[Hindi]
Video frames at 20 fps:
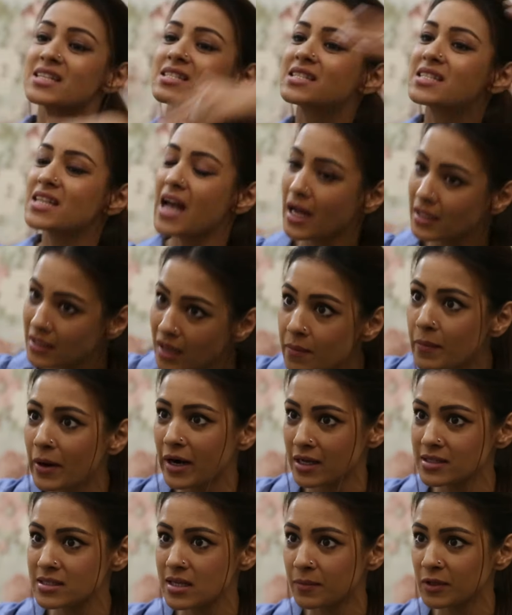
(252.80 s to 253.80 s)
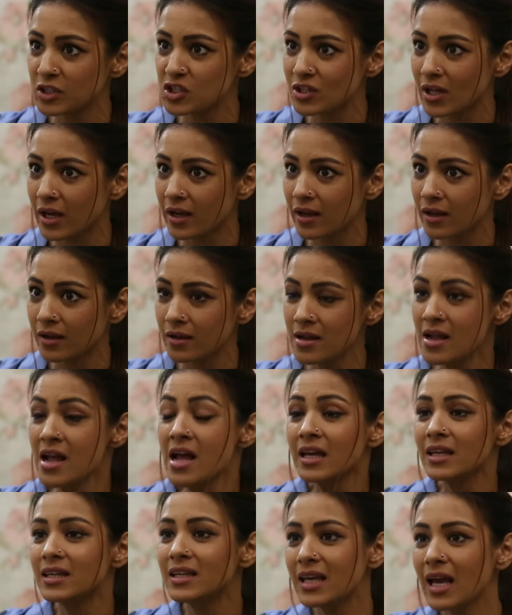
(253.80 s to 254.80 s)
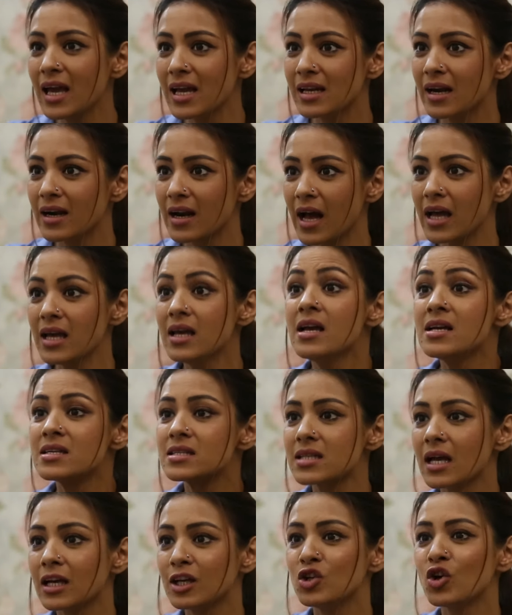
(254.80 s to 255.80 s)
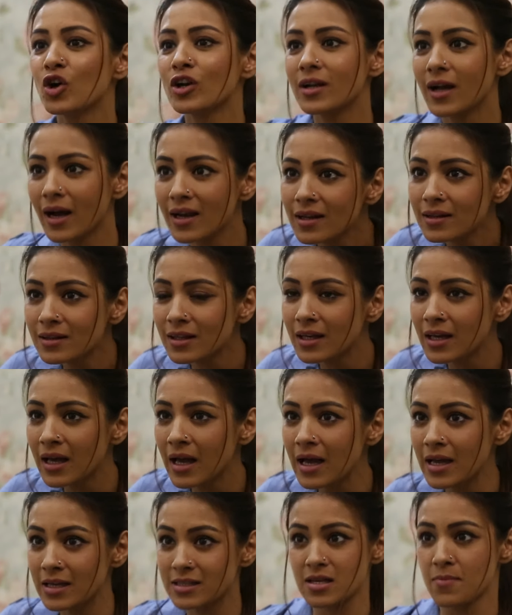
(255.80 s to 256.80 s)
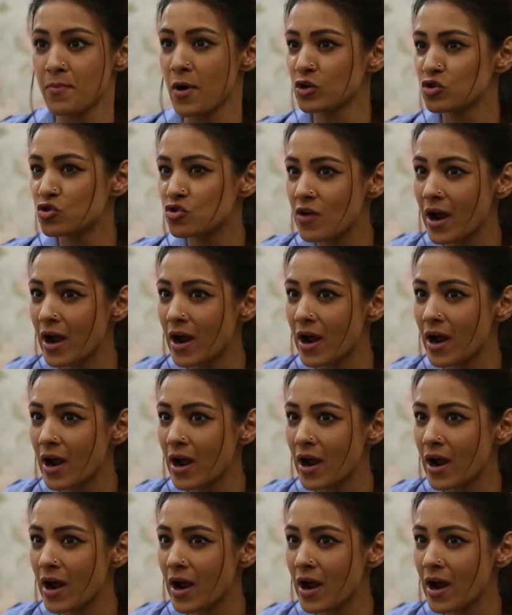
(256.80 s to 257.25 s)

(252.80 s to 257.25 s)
से ज्यादा बड़ा समझता है ये लड़ाई सही और गलत की है इट्स अबाउट